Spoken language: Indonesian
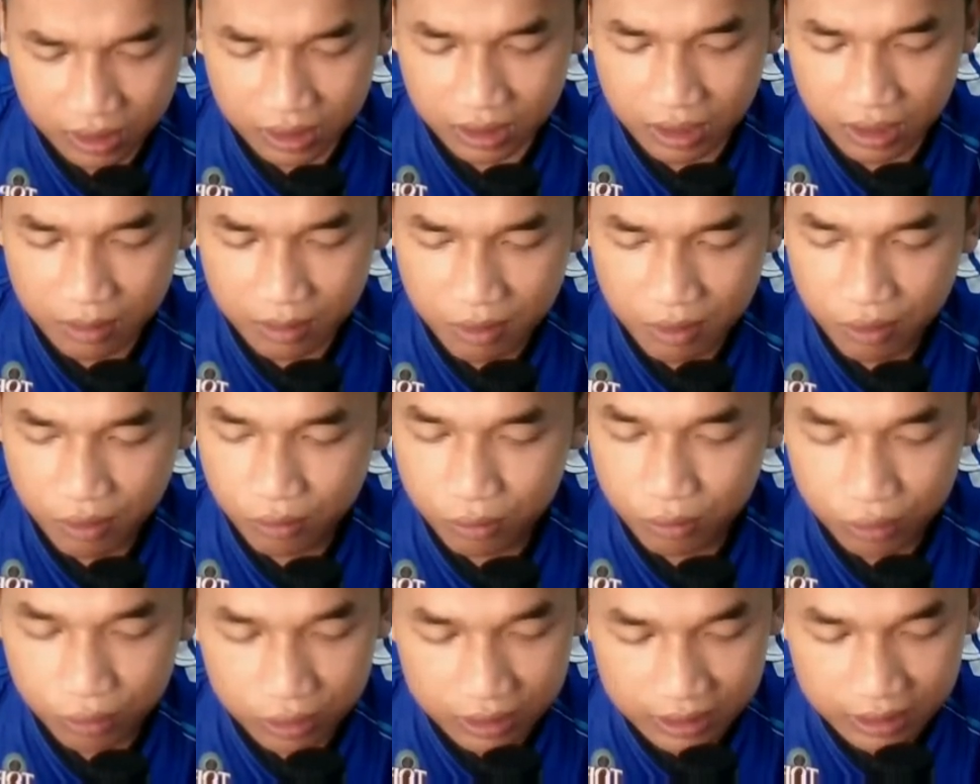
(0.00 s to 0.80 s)
Kau mau
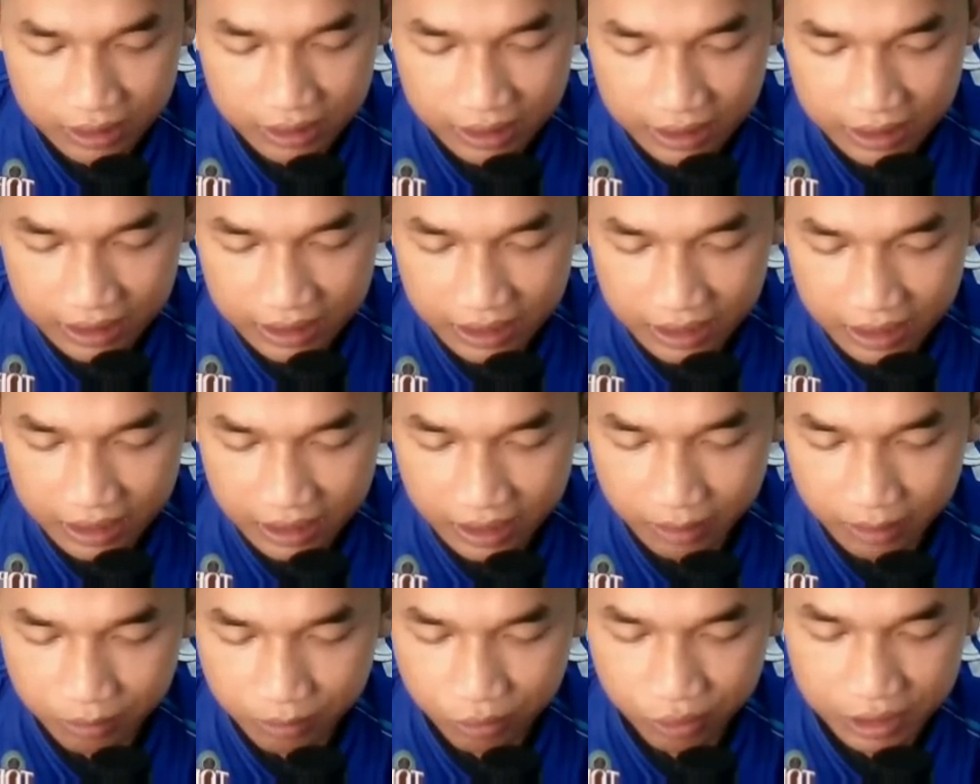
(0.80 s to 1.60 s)
ulti
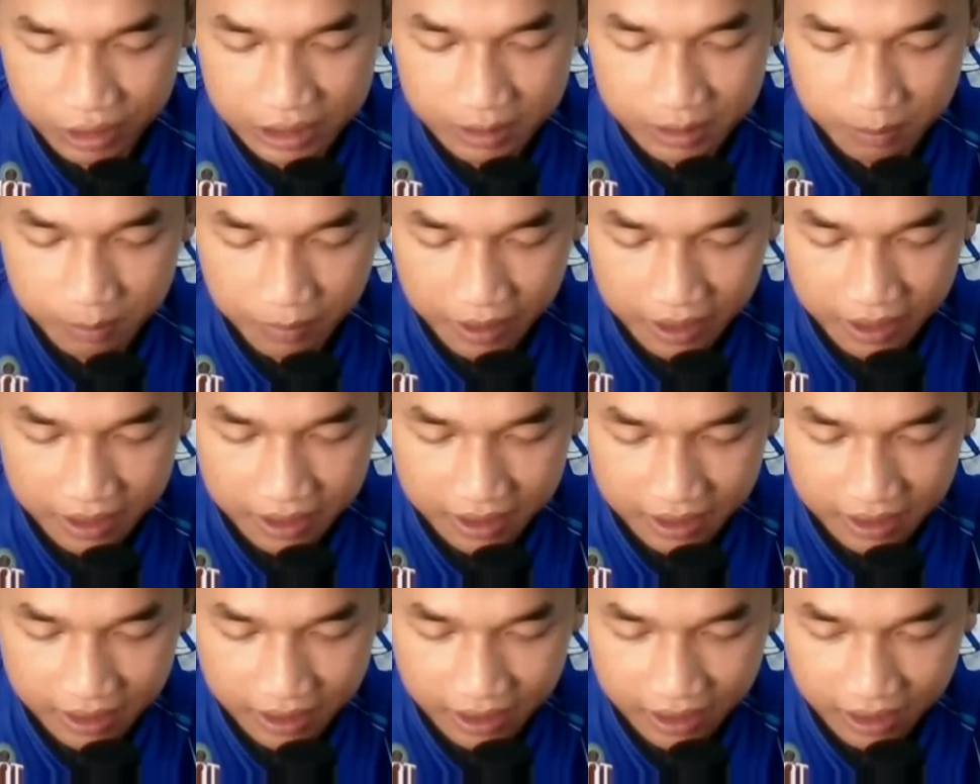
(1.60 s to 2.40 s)
kek, mau
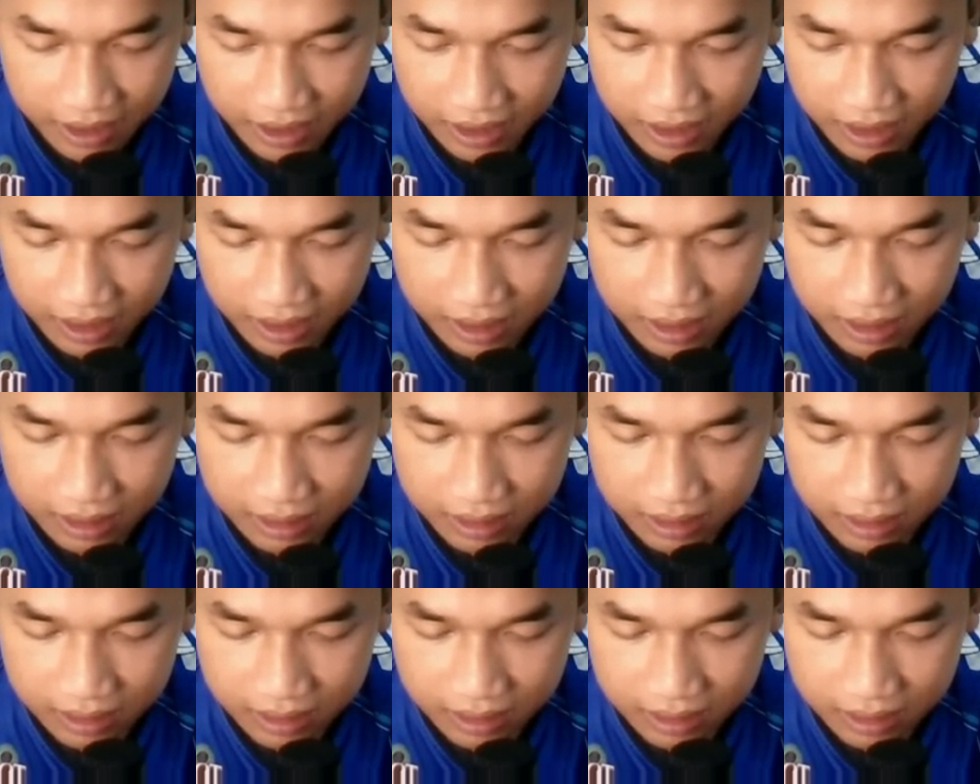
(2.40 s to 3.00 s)
inspire kek.